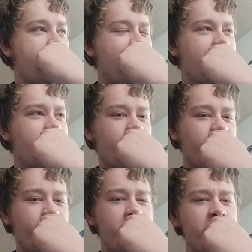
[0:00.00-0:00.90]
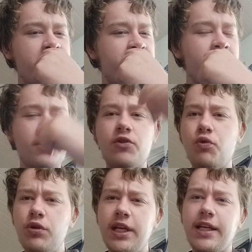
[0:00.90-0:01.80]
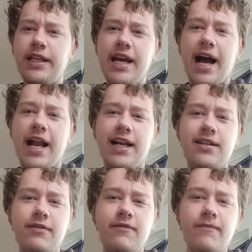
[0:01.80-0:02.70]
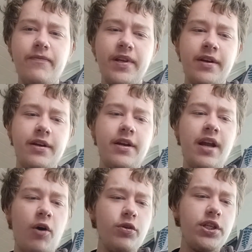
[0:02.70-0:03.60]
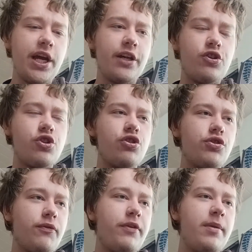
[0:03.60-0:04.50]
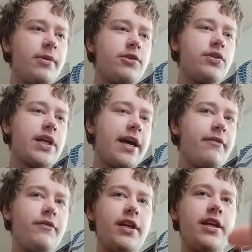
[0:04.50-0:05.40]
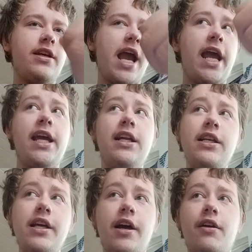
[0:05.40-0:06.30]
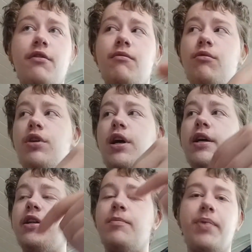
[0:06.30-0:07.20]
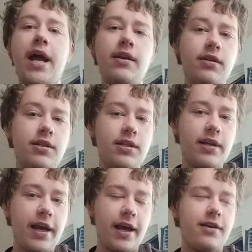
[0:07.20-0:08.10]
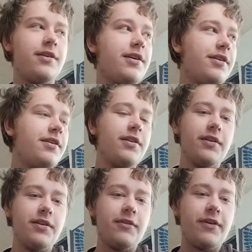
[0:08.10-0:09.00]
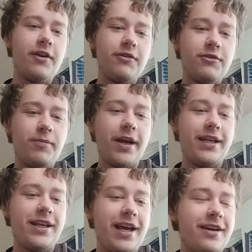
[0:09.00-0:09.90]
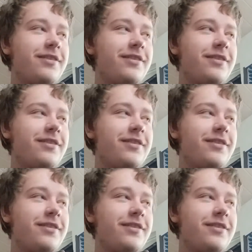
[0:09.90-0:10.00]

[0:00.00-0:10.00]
Also ich würde es für eine gute Idee halten, einen Außerirdischen so Filme zu zeigen wie Alien oder Independence Day. Das wäre doch eine super Idee.